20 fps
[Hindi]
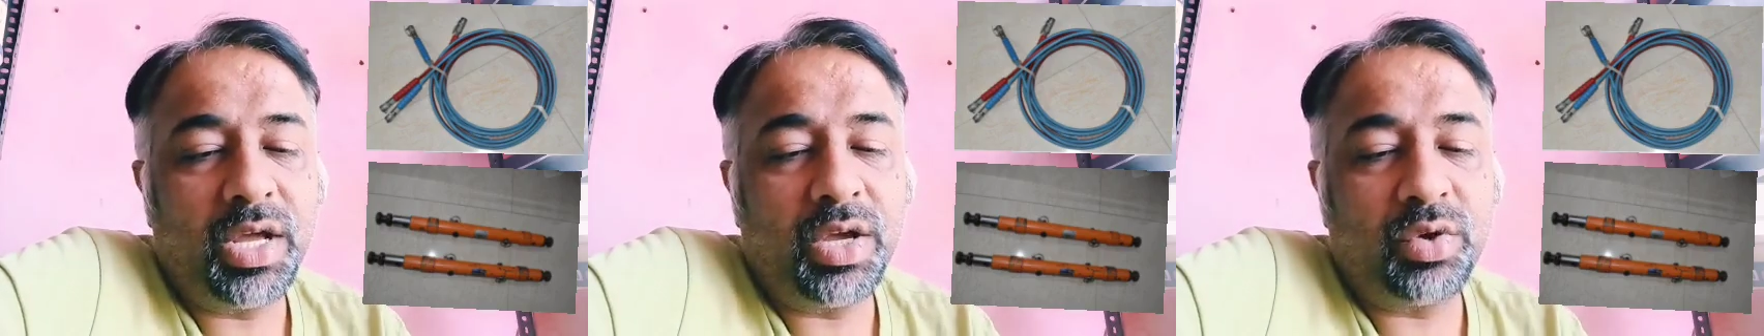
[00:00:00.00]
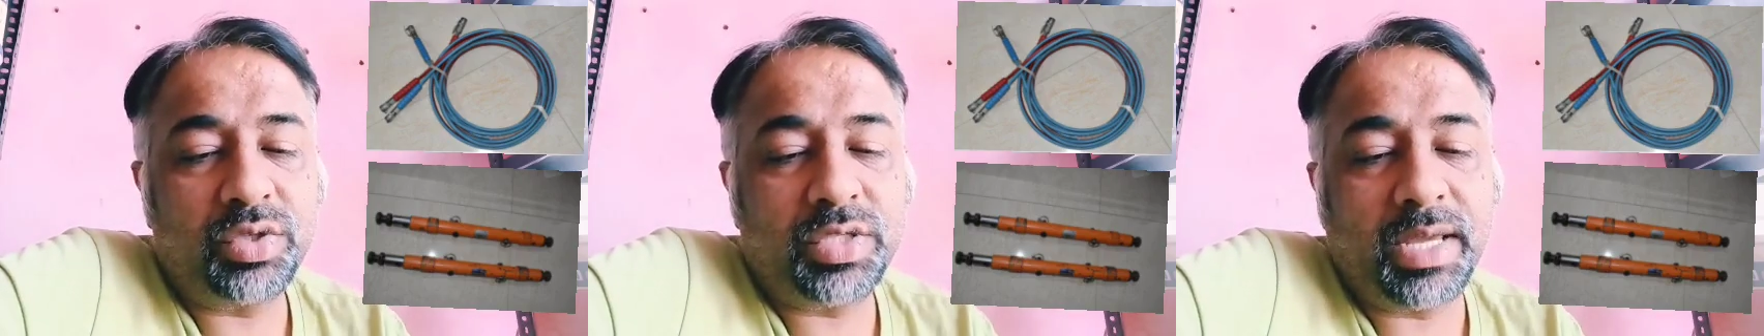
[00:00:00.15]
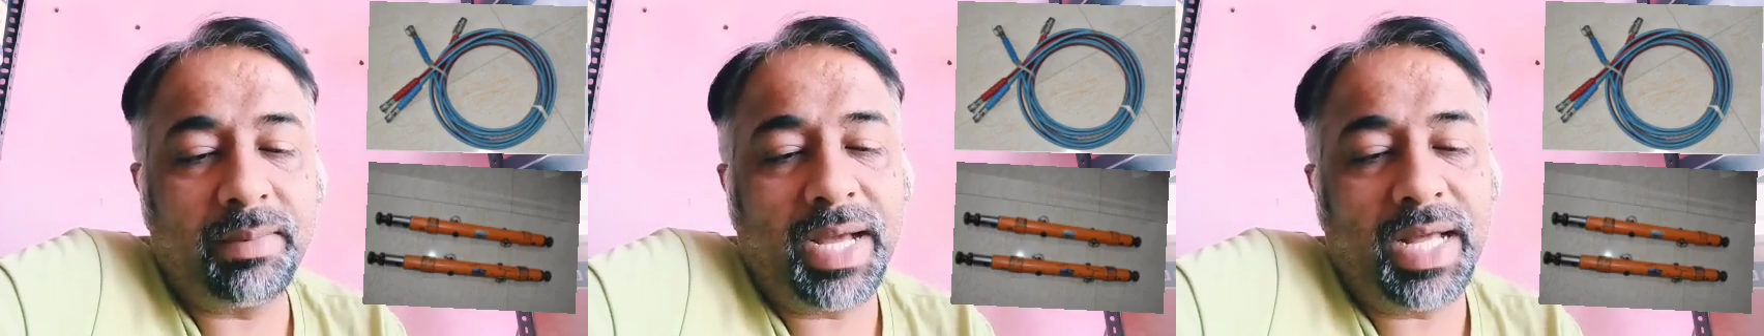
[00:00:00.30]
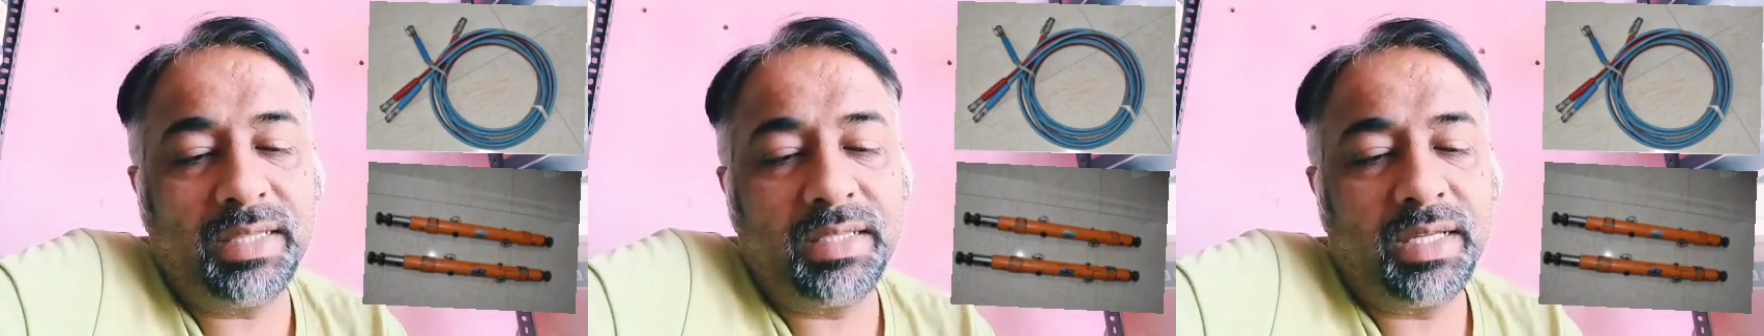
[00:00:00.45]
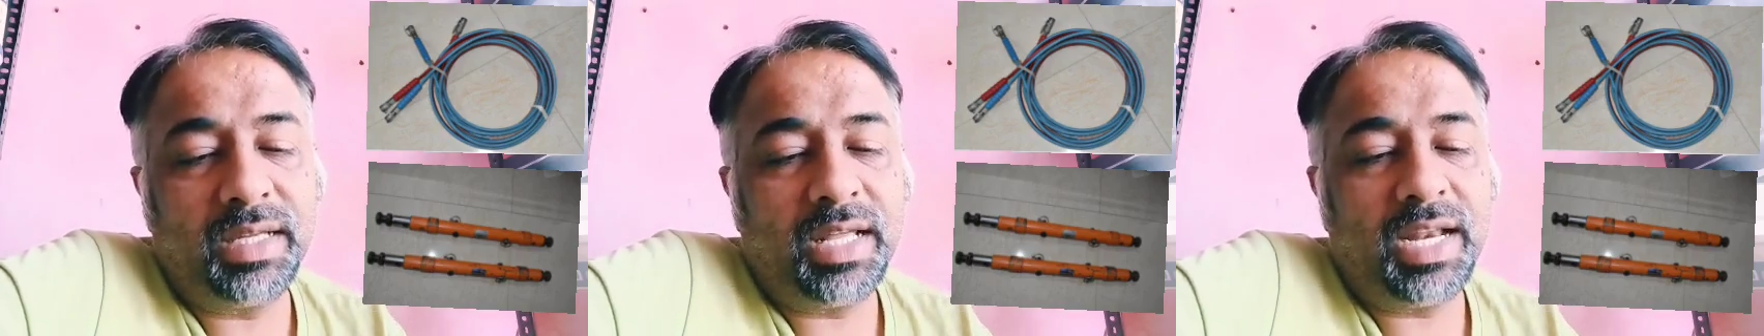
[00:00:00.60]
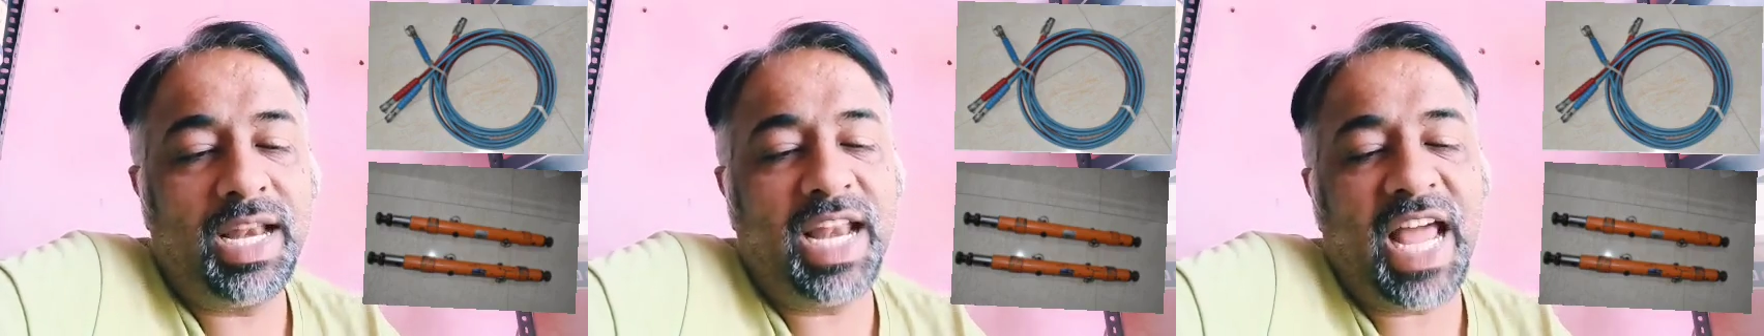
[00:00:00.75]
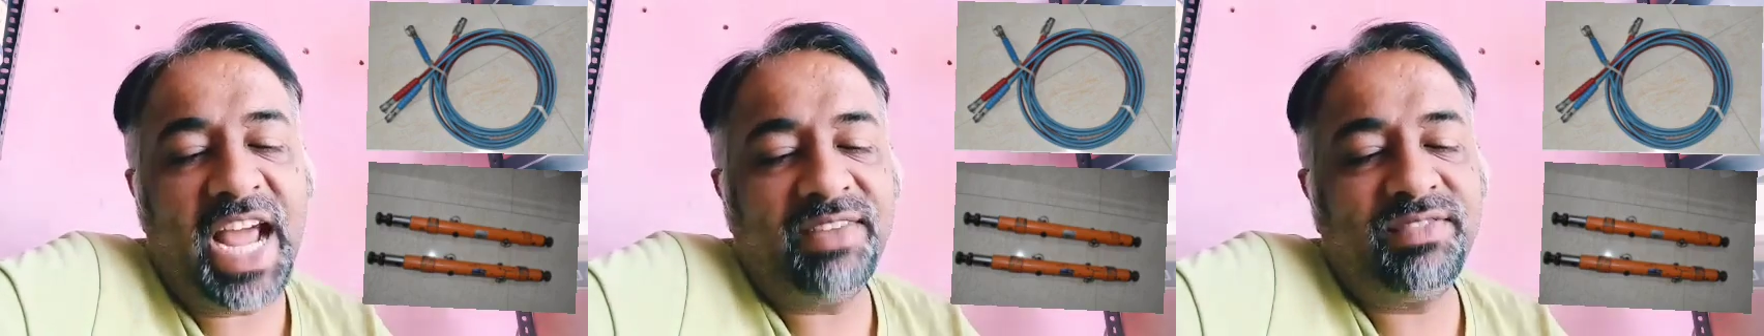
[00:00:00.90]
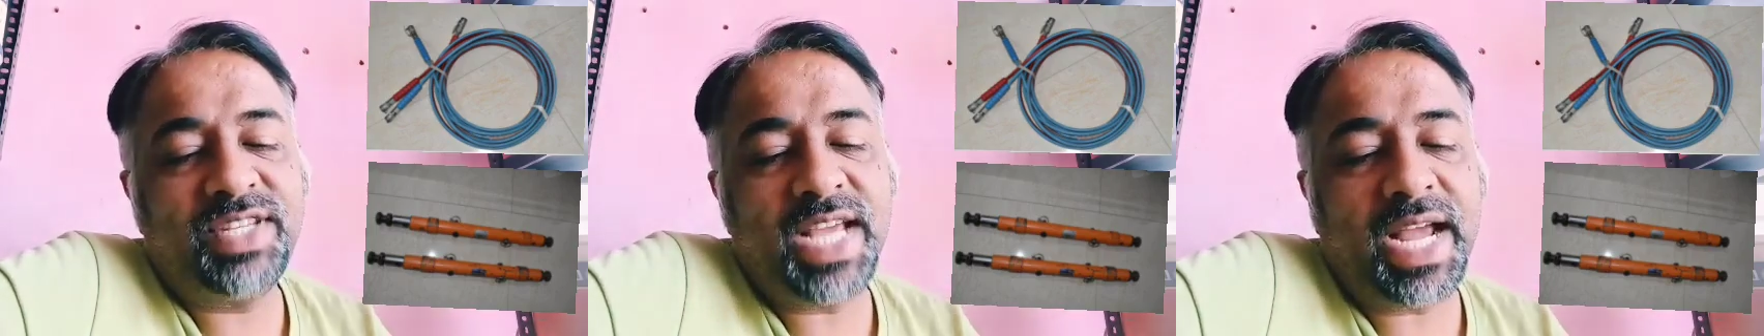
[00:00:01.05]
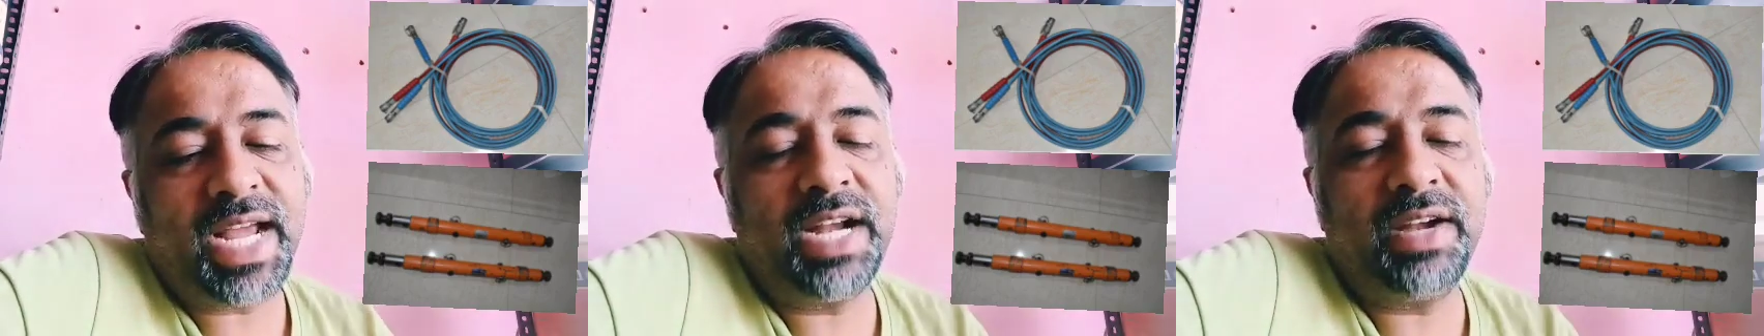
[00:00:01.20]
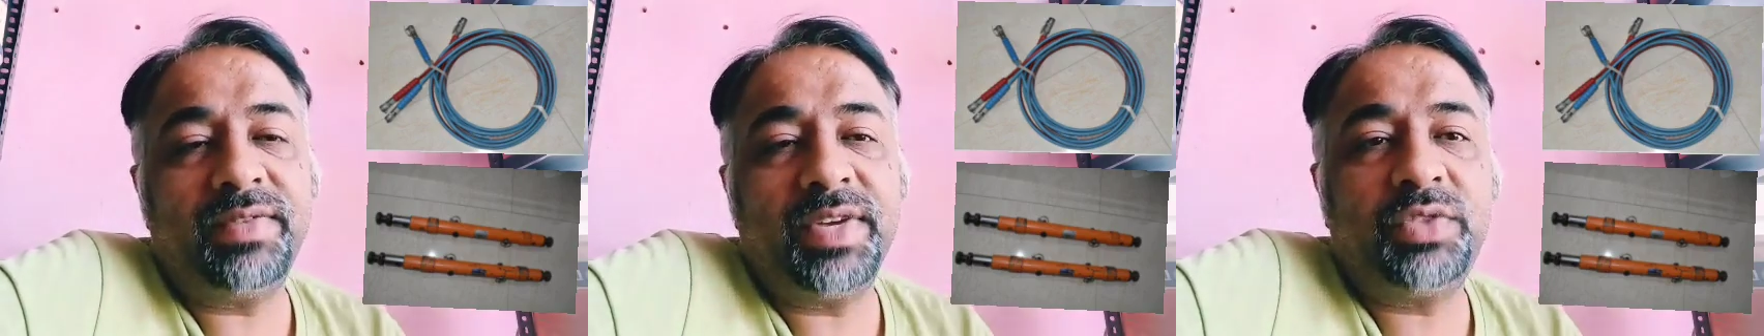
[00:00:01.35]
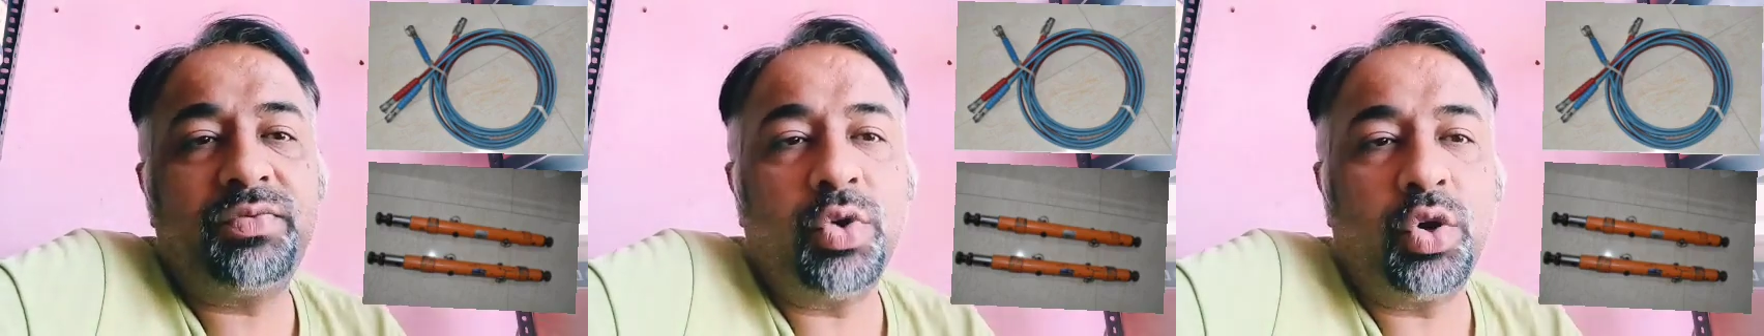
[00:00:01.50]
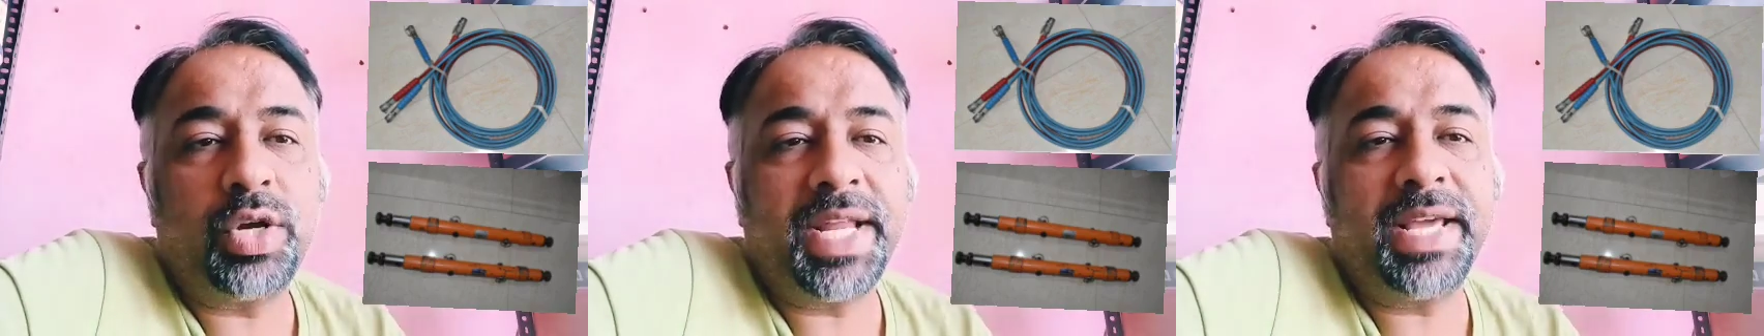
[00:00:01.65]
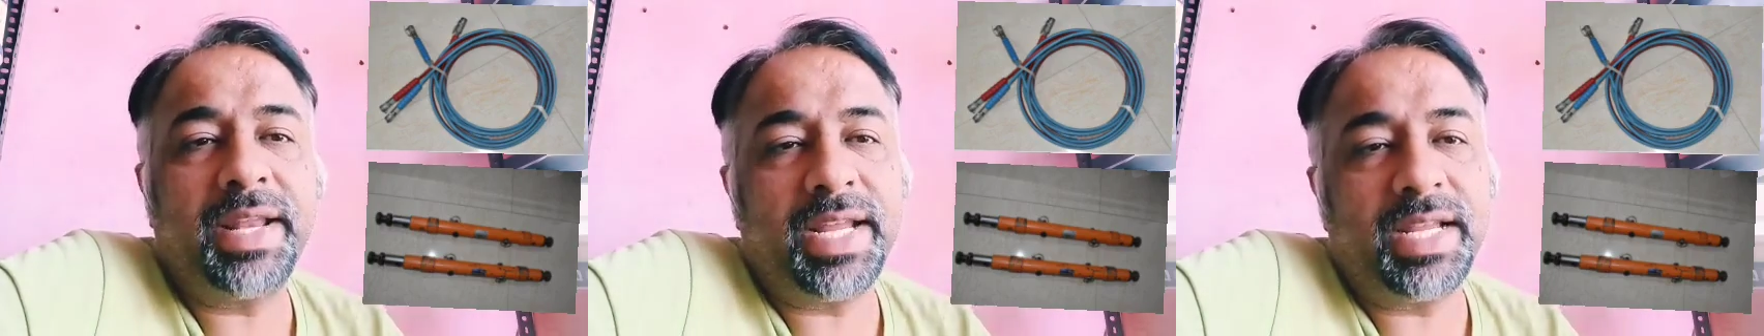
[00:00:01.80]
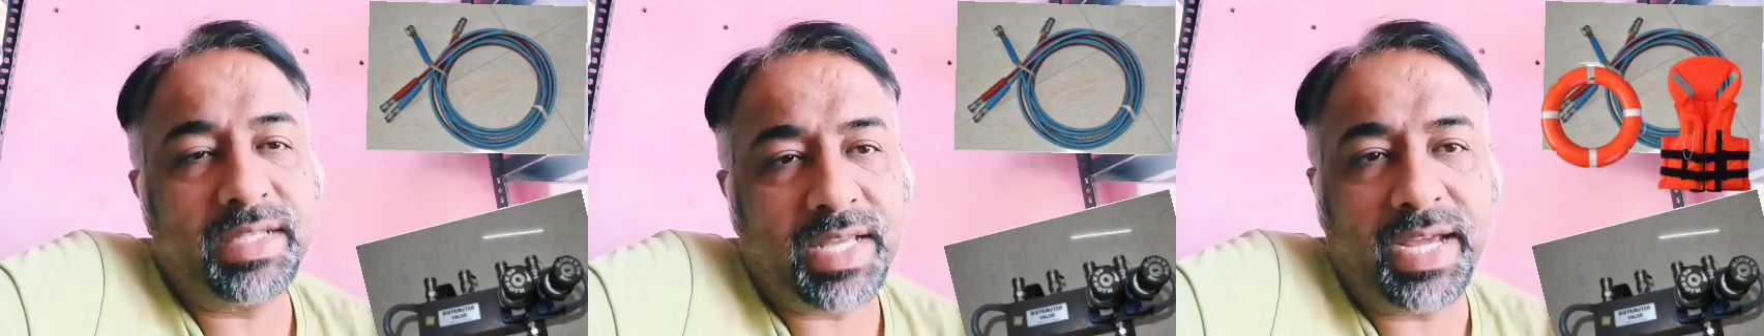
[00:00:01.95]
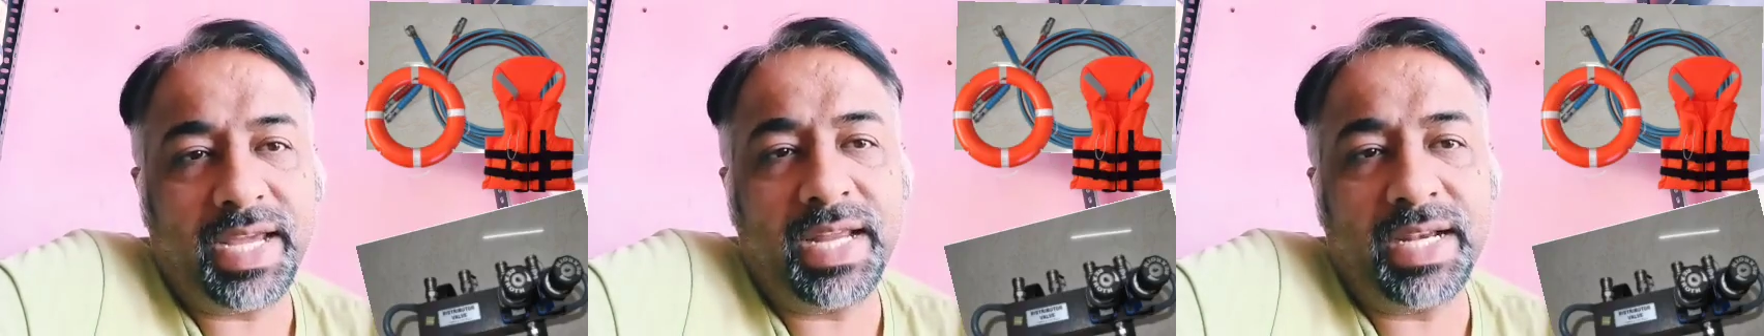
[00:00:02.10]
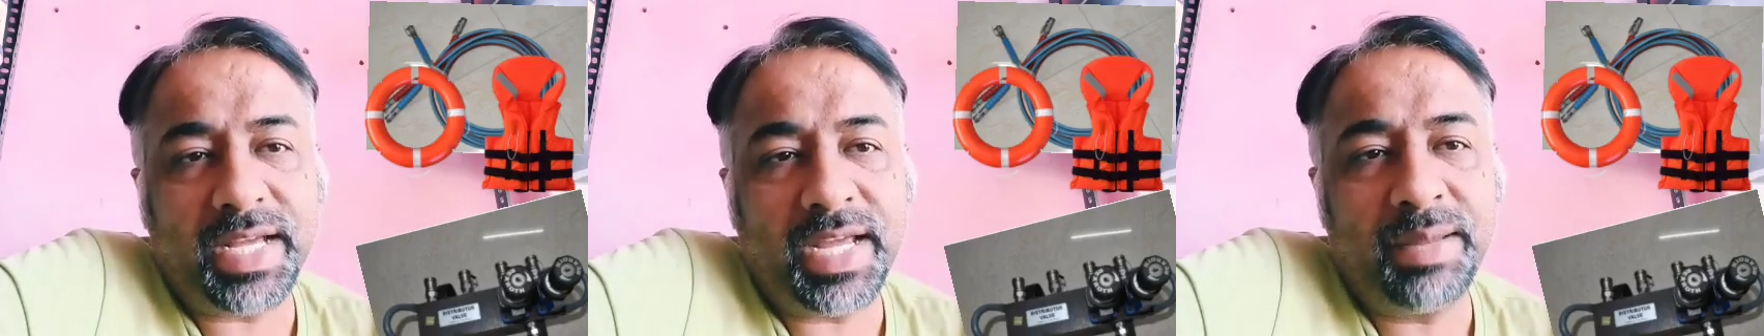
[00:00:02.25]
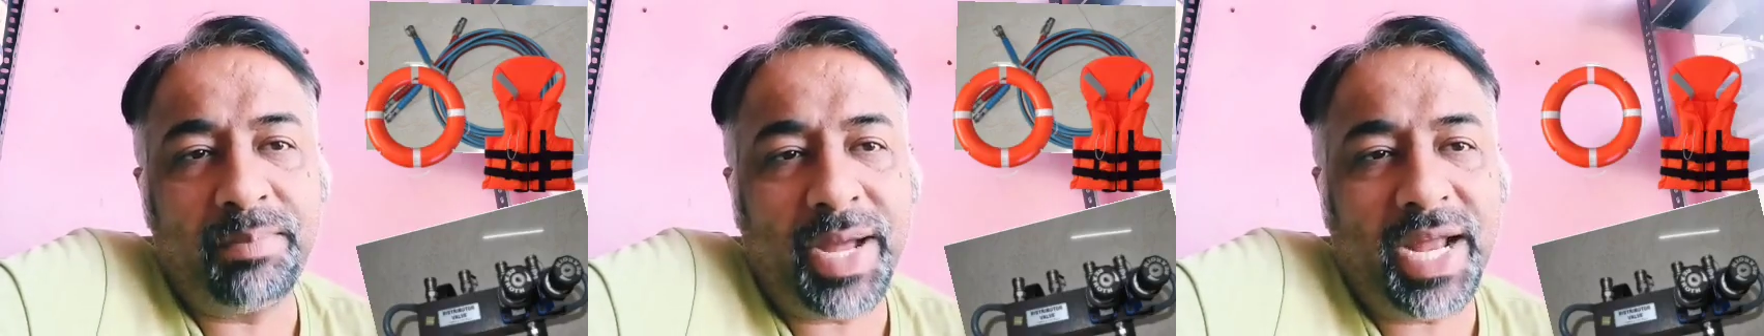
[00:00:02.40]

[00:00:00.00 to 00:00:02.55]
उसके बाद लाइफ जैकेट विथ फ्लोटिंग रिंग्स अगेन कहीं